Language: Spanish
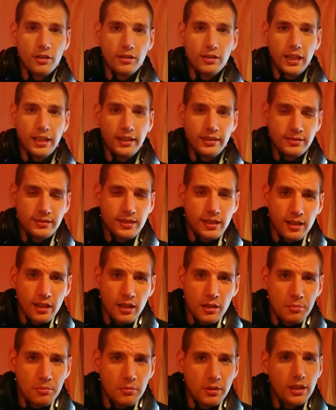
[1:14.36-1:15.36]
de
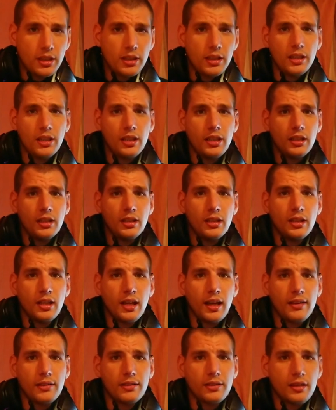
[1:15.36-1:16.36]
Instagram
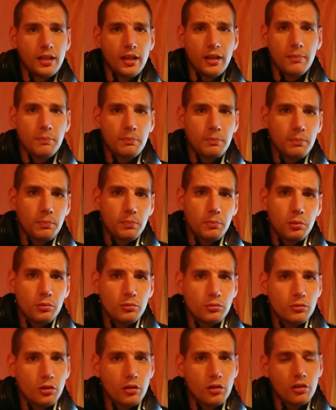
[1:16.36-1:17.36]
y
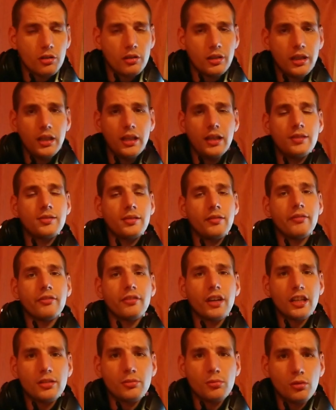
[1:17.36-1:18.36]
andrés.rodríguez en
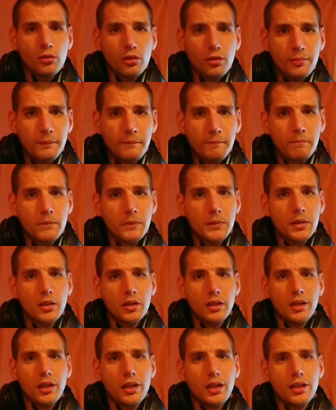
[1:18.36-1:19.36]
Facebook.
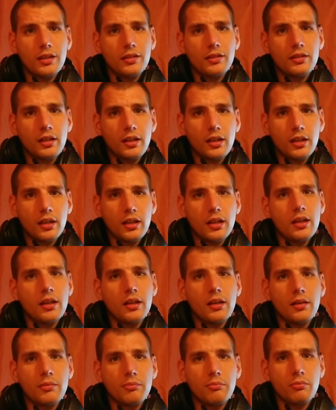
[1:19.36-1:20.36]

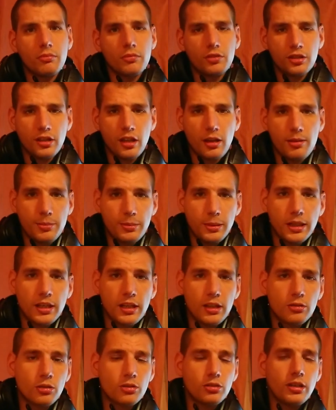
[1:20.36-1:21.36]
Este, síganme en mis
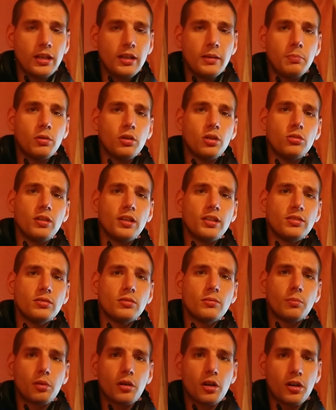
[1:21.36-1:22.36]
redes sociales, pues estoy
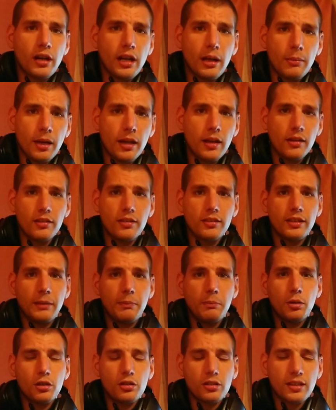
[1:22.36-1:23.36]
haciendo un programa
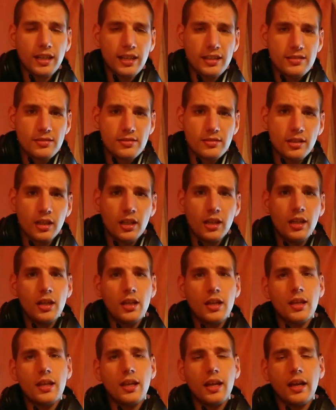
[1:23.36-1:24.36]
de podcast
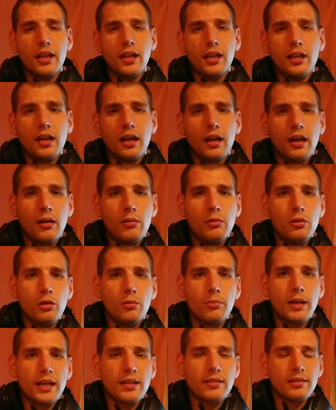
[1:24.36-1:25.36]
que ahí
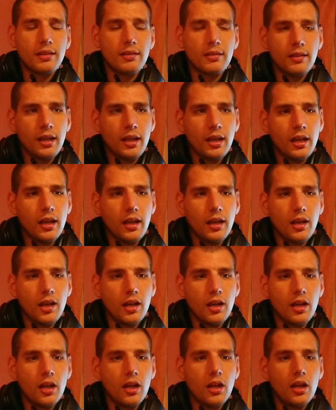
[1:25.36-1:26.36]
hablo más de